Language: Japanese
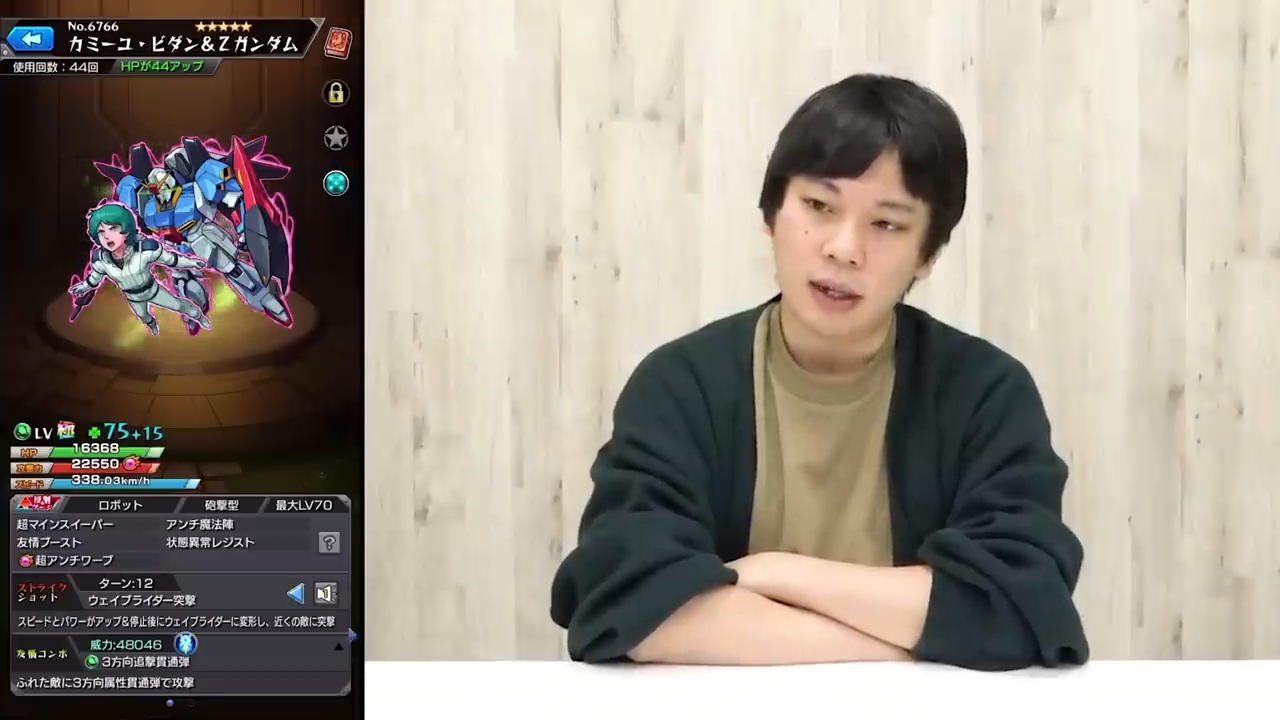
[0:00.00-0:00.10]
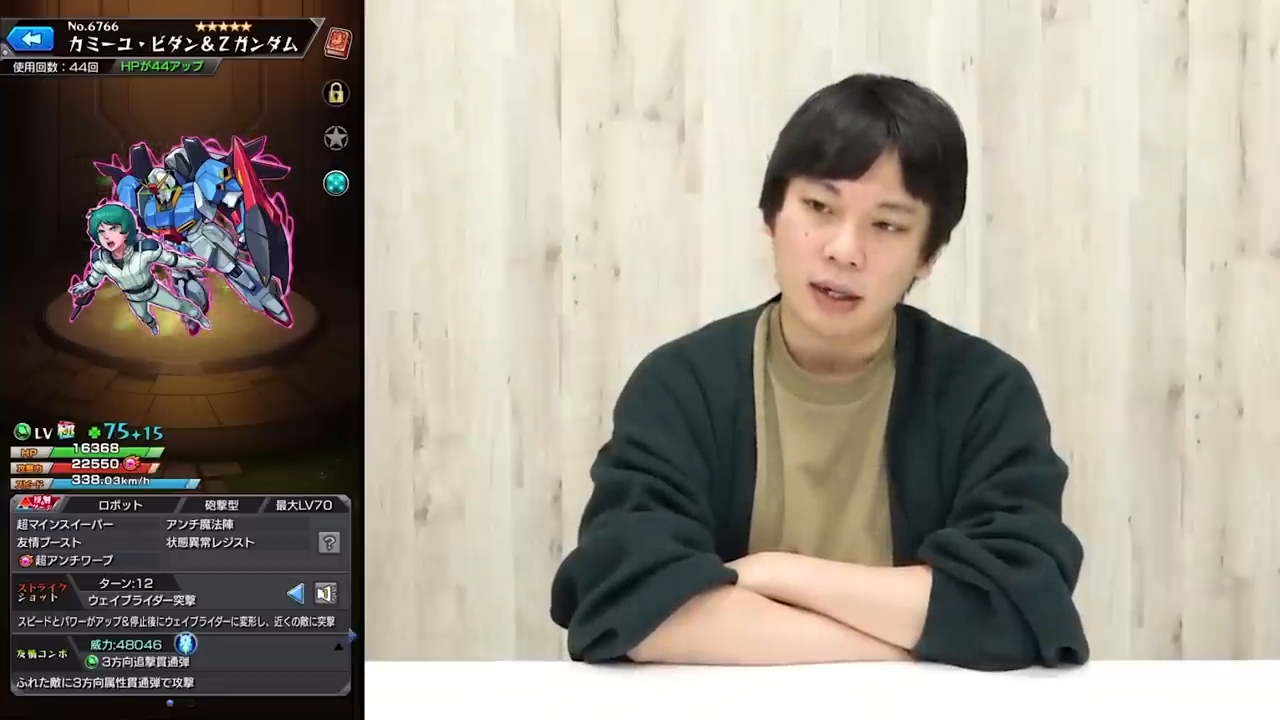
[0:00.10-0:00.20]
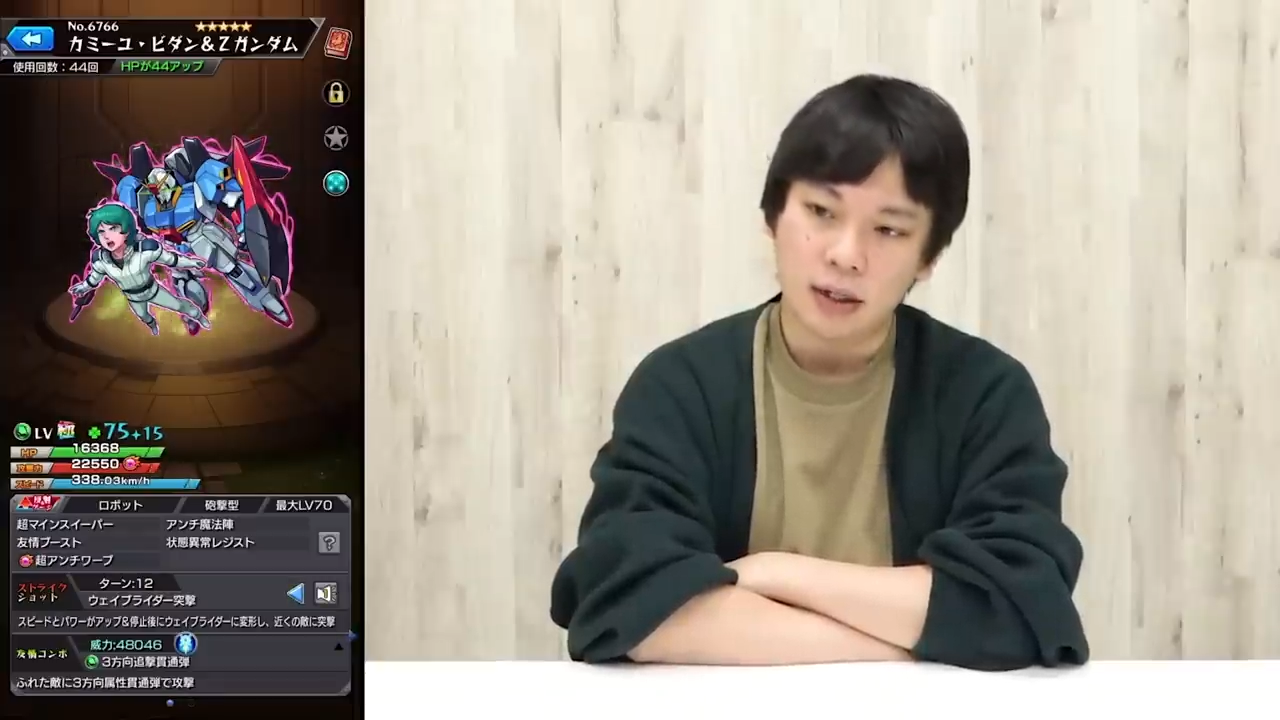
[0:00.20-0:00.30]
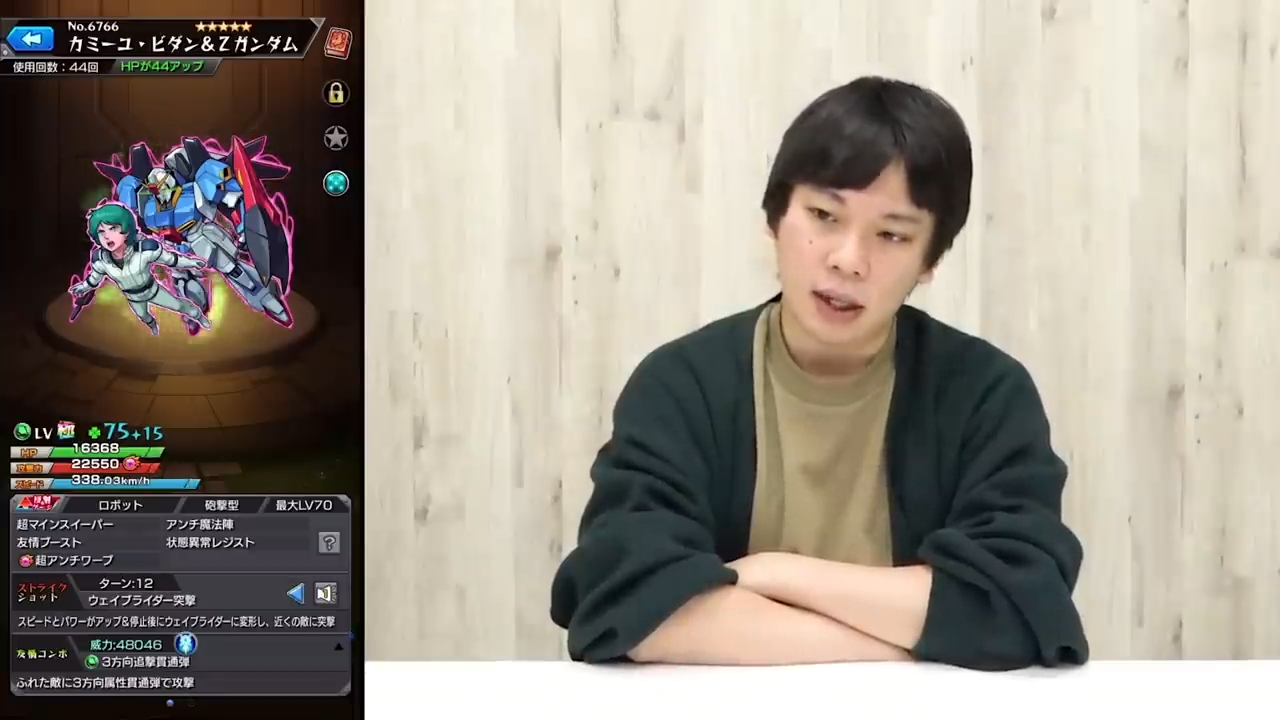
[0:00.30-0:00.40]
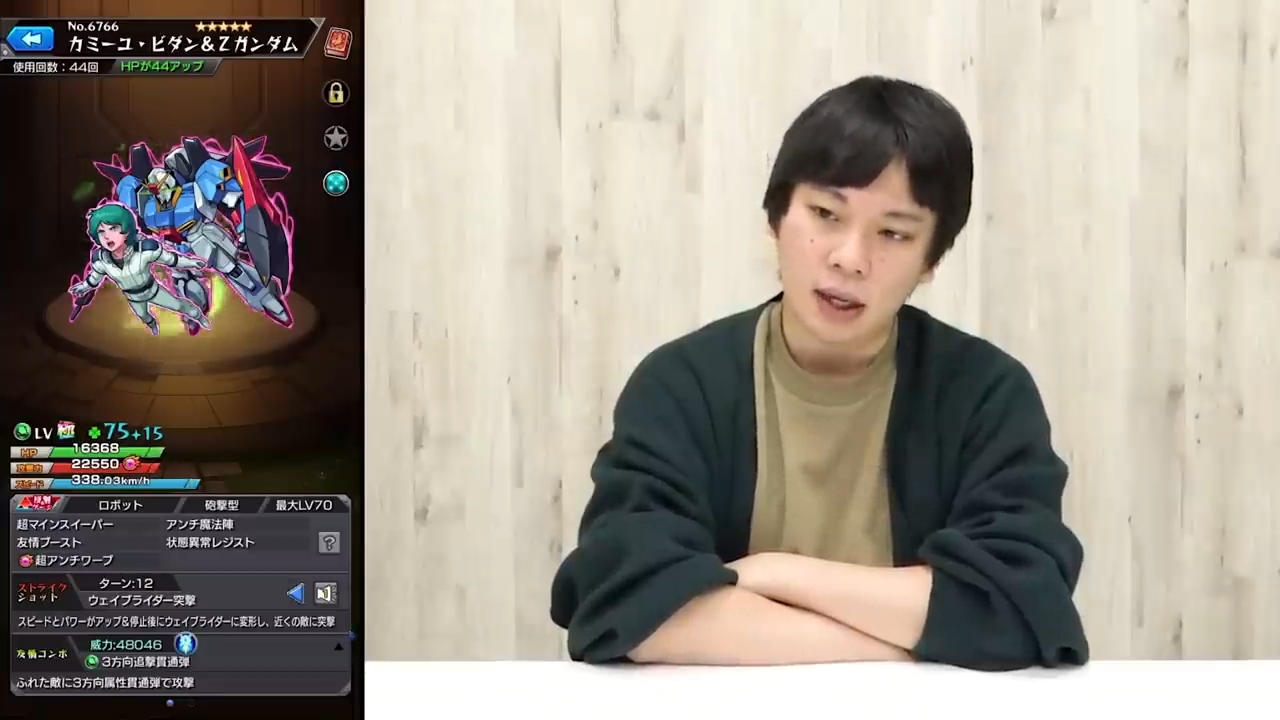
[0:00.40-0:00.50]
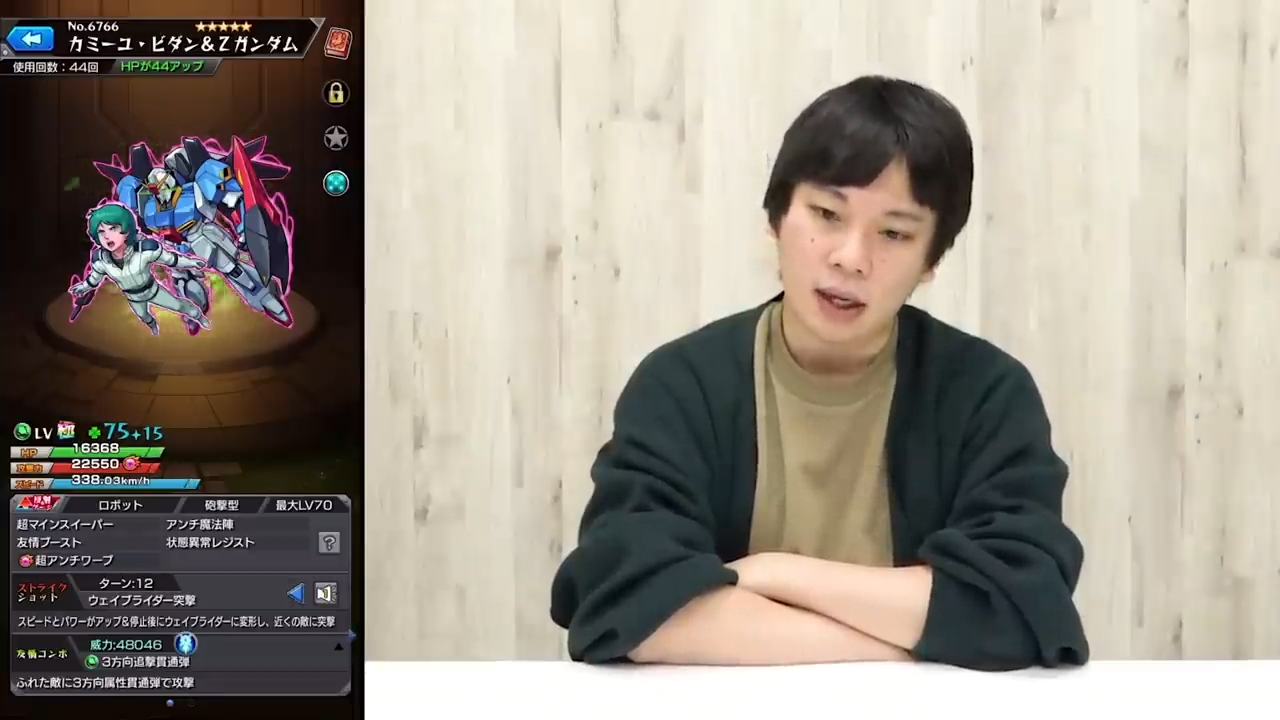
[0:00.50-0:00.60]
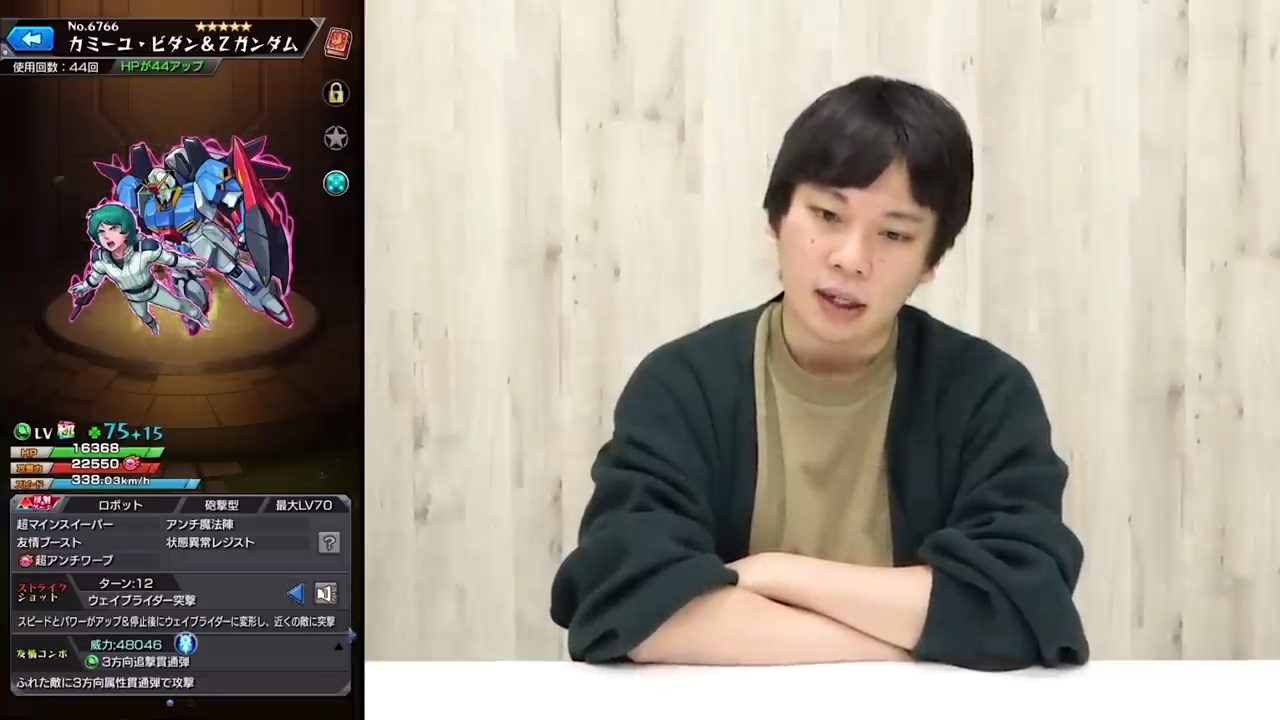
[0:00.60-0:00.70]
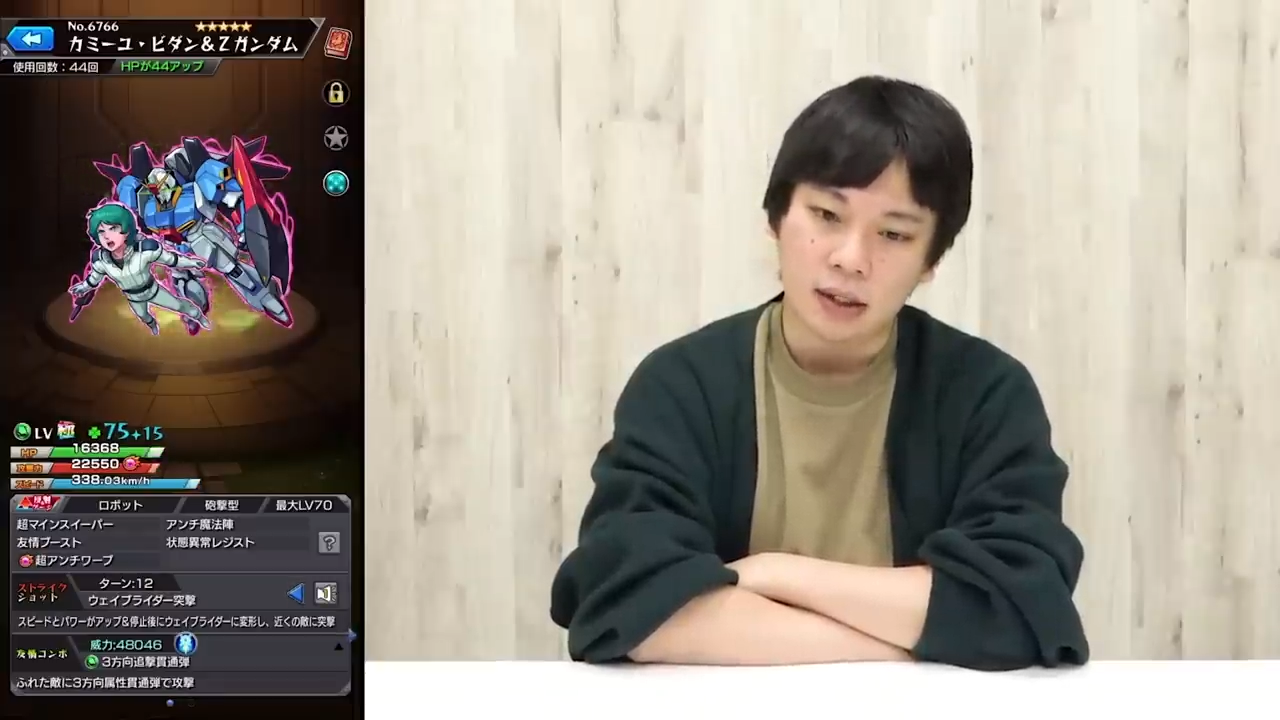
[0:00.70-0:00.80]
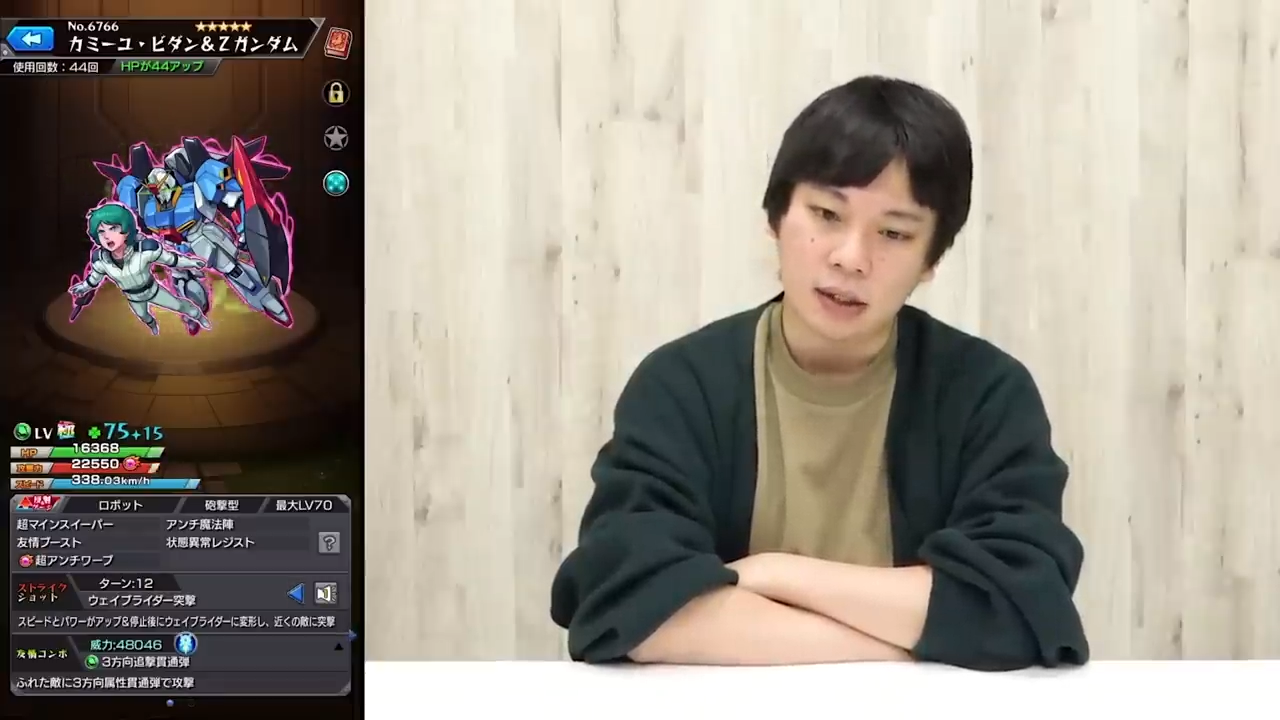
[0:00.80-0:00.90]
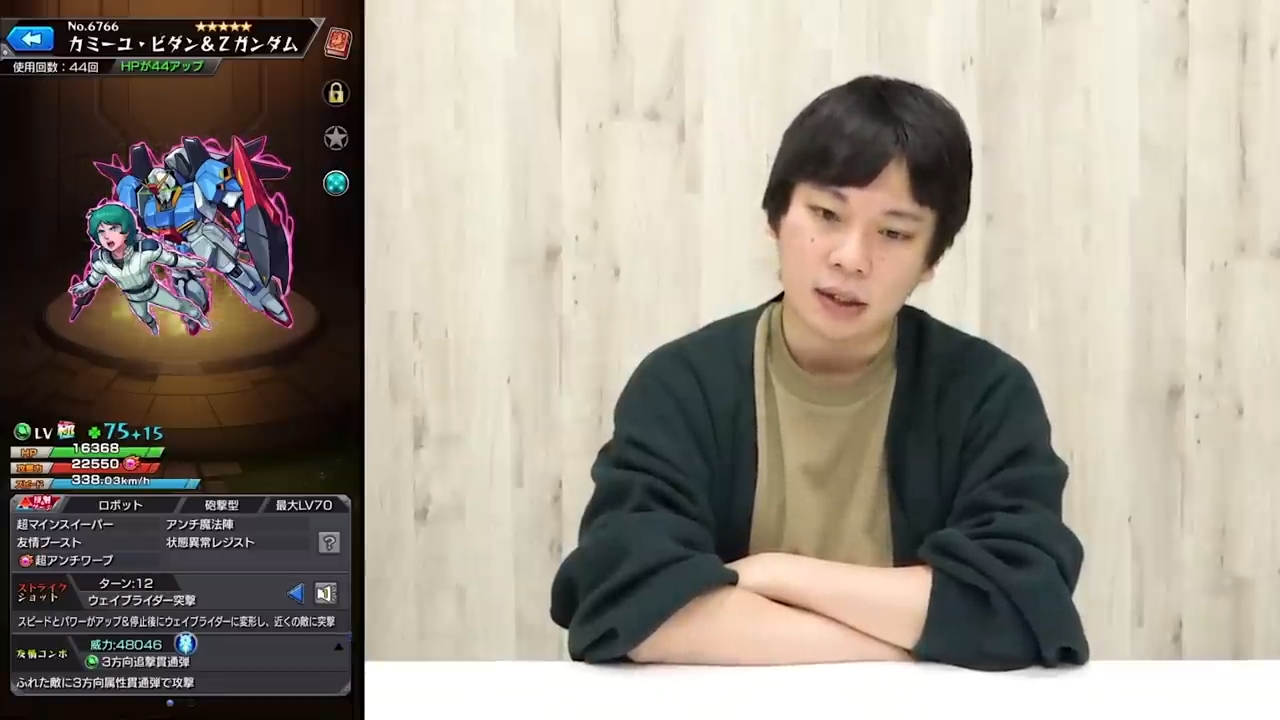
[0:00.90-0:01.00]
階で